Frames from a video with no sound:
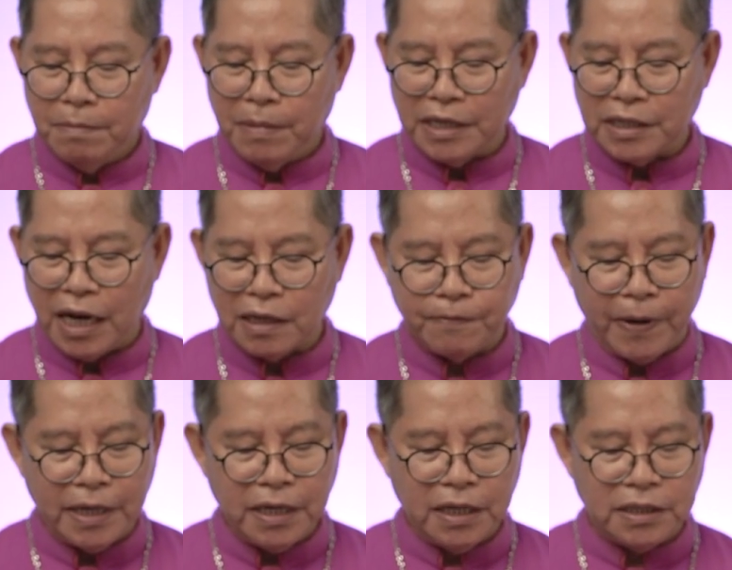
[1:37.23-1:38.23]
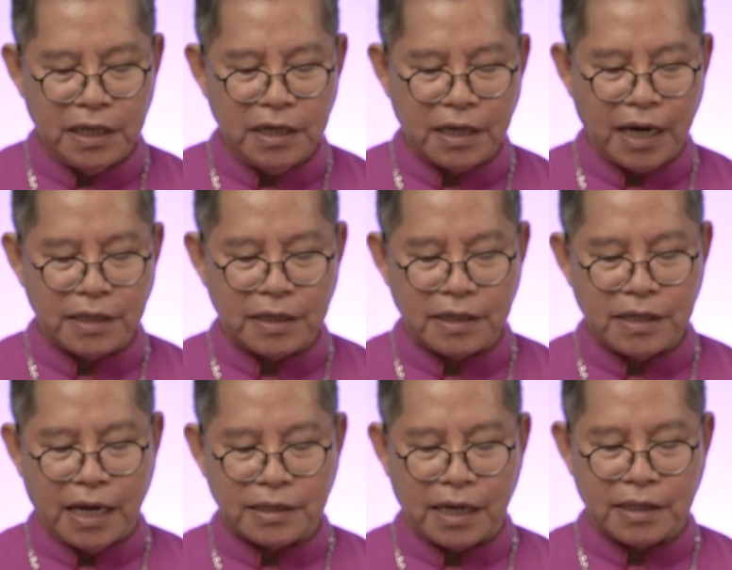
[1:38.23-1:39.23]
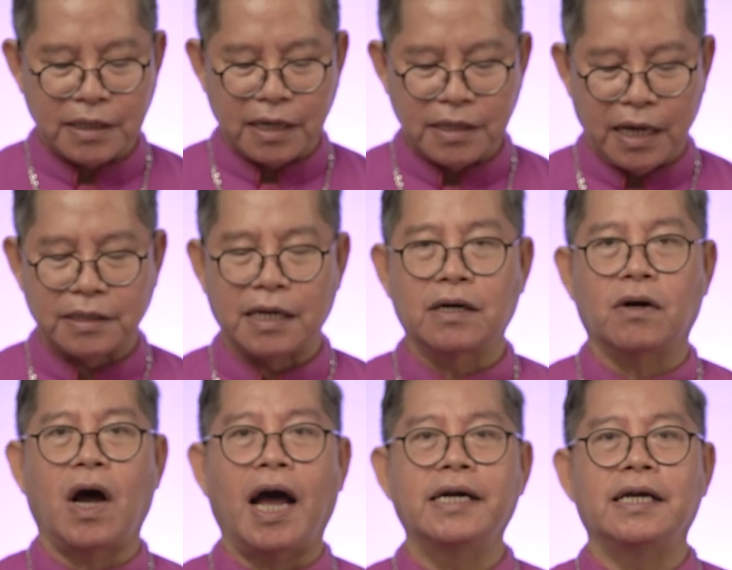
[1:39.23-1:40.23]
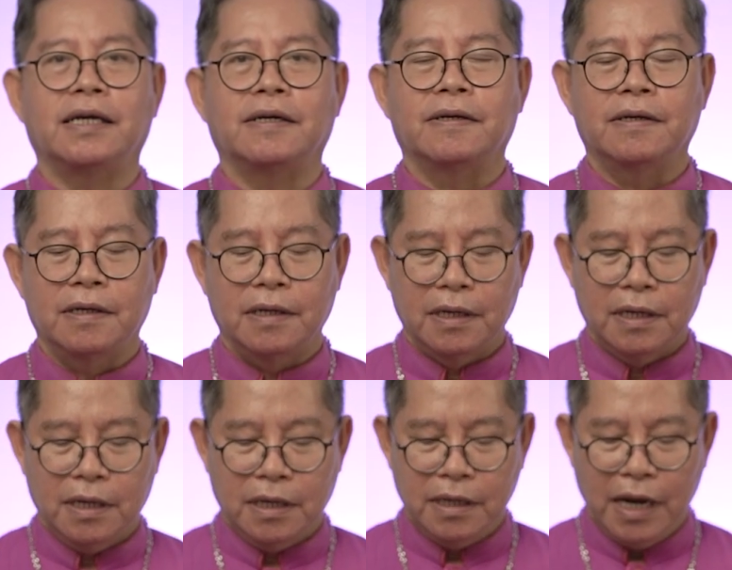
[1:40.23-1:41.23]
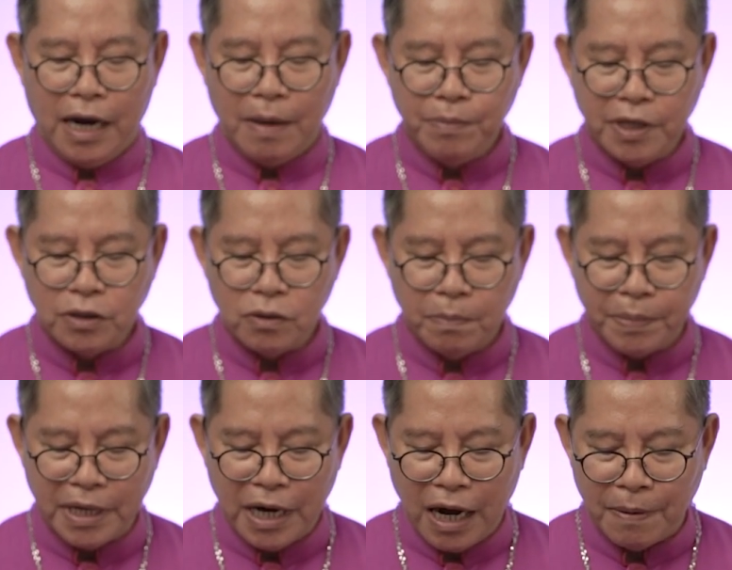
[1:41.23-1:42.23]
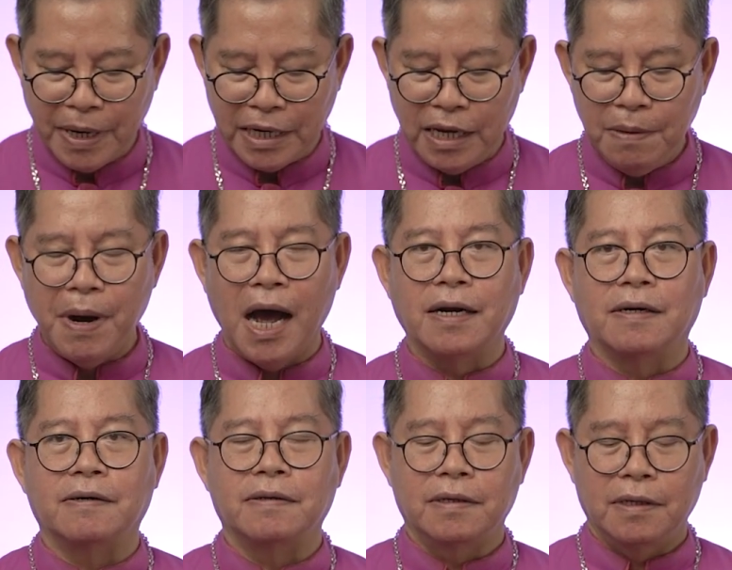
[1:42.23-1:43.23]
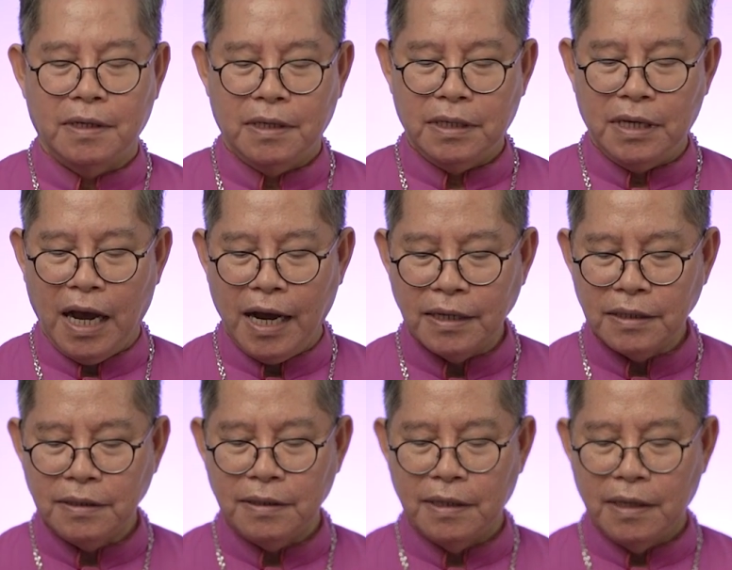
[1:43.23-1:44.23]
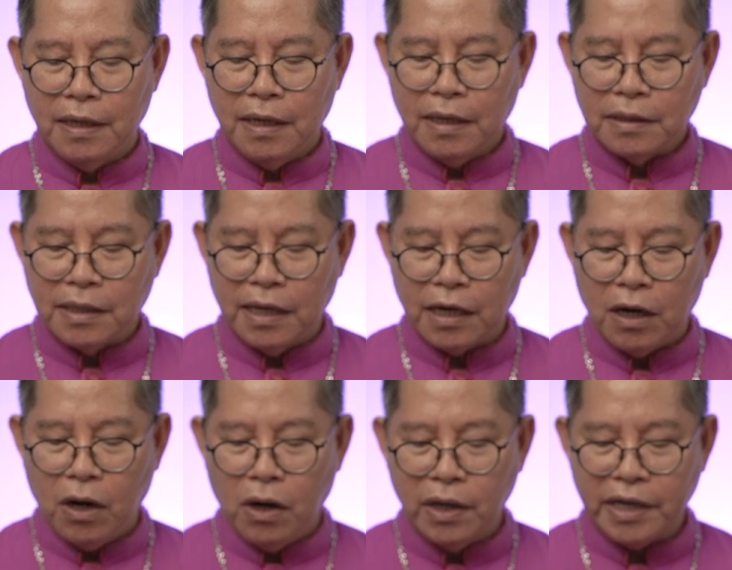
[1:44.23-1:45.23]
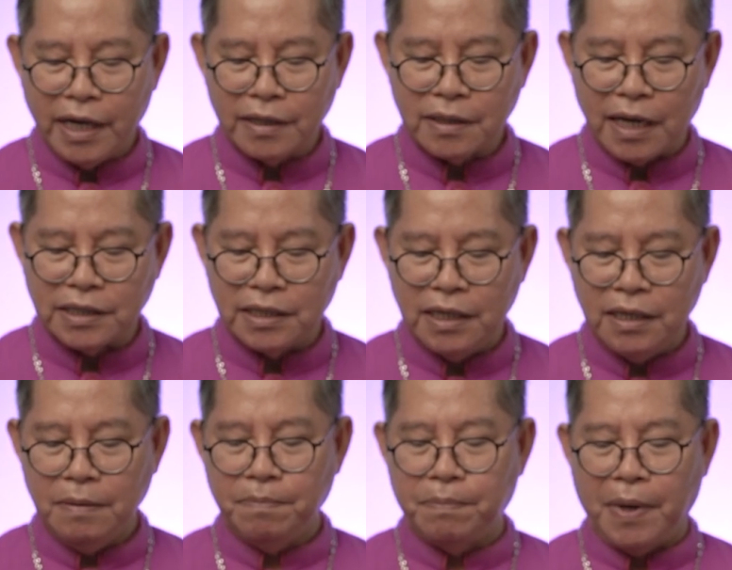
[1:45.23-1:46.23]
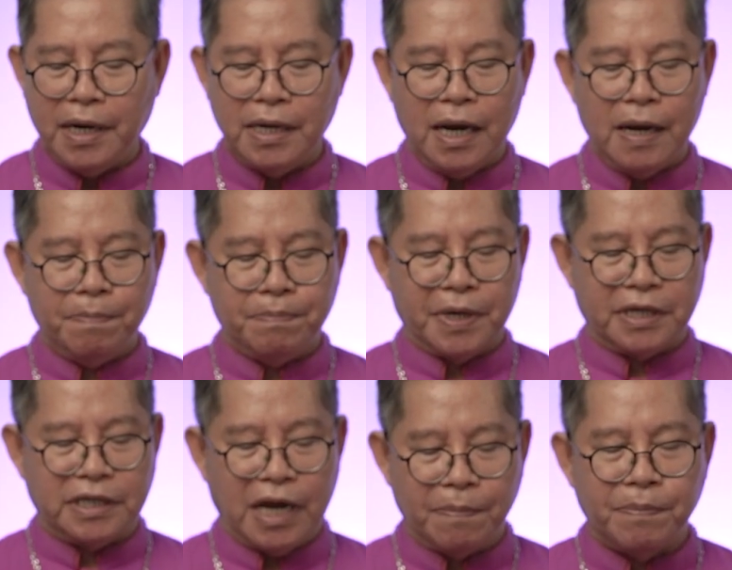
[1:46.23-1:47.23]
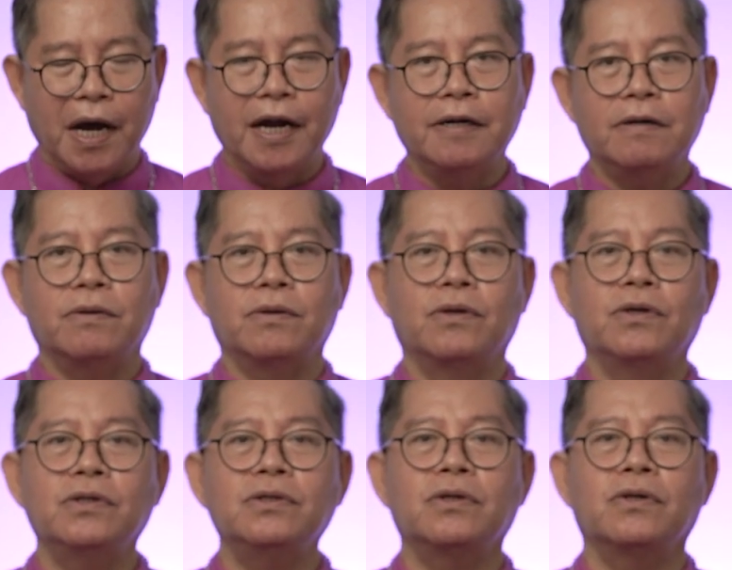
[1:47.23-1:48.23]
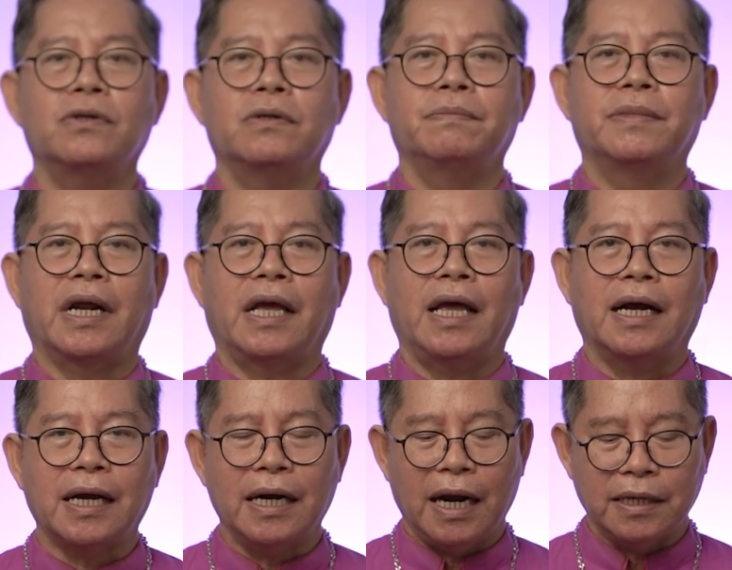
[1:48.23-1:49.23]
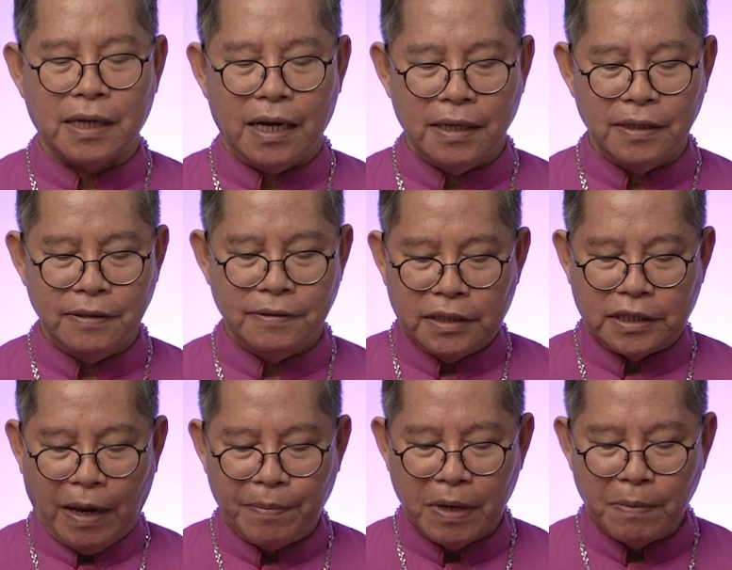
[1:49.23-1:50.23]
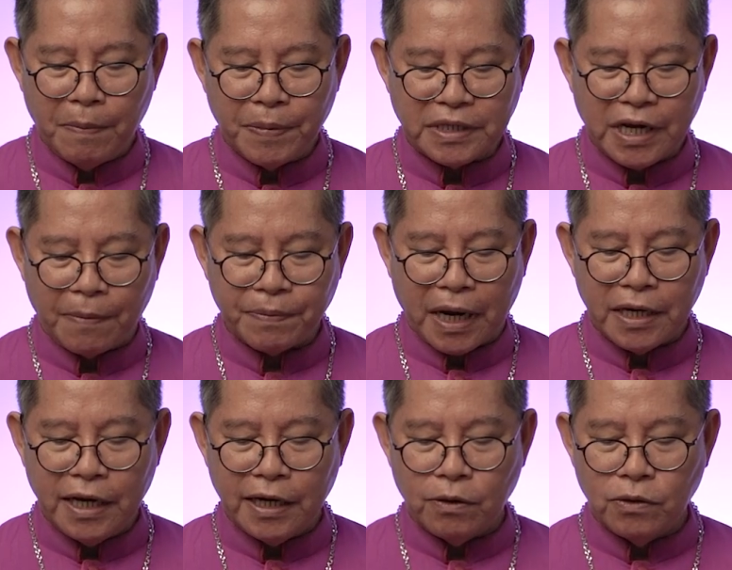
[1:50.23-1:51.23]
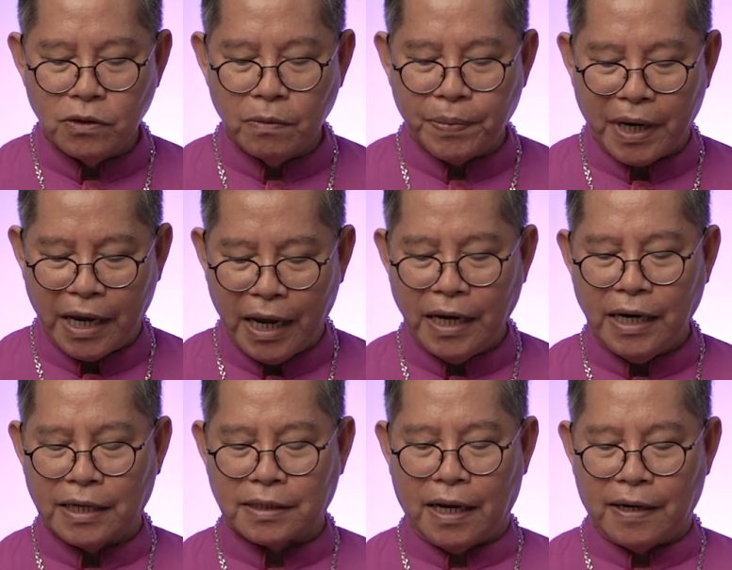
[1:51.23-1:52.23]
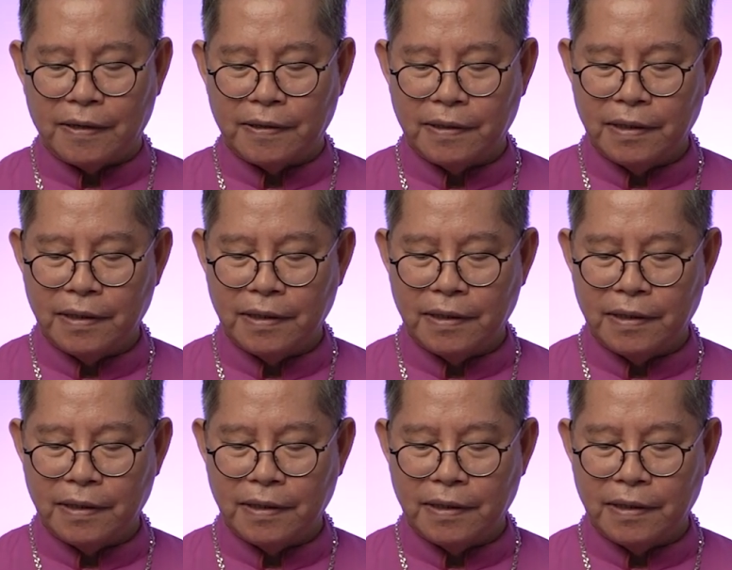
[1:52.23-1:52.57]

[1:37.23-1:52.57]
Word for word: Masa Advent diisi dengan kegiatan-kegiatan rohani dalam bentuk pendalaman iman yang terorientasi pada persiapan untuk merayakan Natal sambil mempersiapkan diri untuk perayaan Natal.